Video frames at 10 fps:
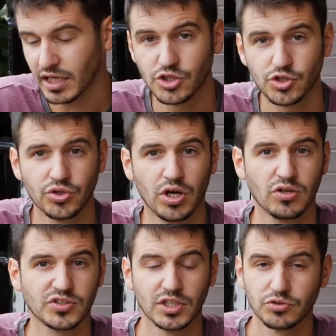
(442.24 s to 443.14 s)
ganz schön
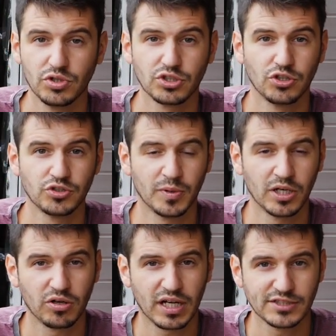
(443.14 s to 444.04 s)
aus. Natürlich könnte
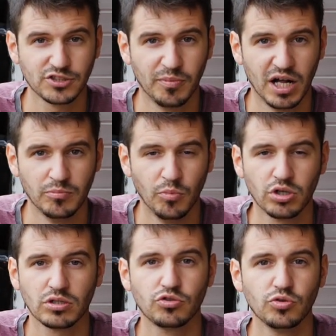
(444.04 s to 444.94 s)
man auch ganz normale
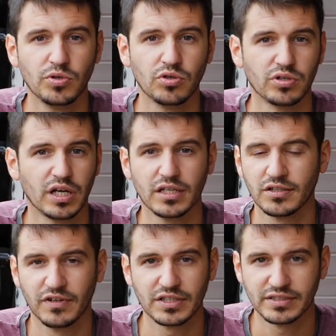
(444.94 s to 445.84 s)
Mörtelkübel oder
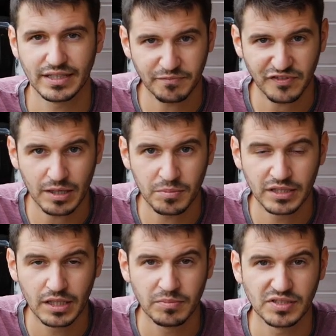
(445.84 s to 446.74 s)
irgendwelche
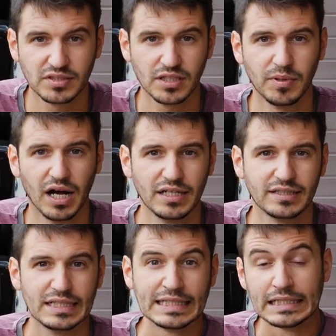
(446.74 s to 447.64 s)
Senfeimer nehmen. Das sieht aber
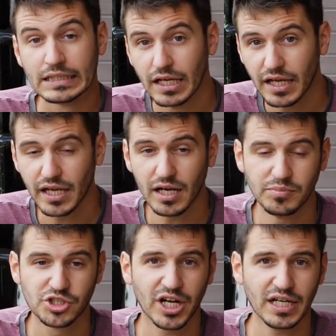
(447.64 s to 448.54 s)
halt eher
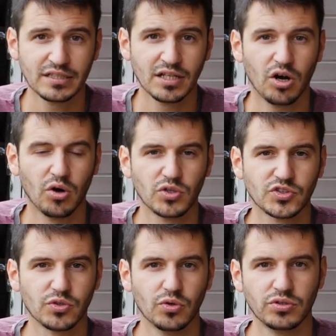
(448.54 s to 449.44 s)
bescheiden
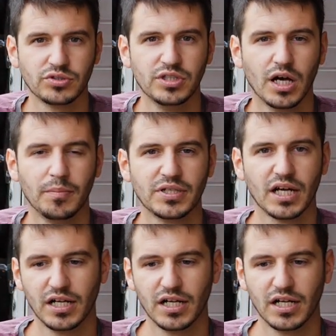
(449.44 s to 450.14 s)
aus. Und hier habe ich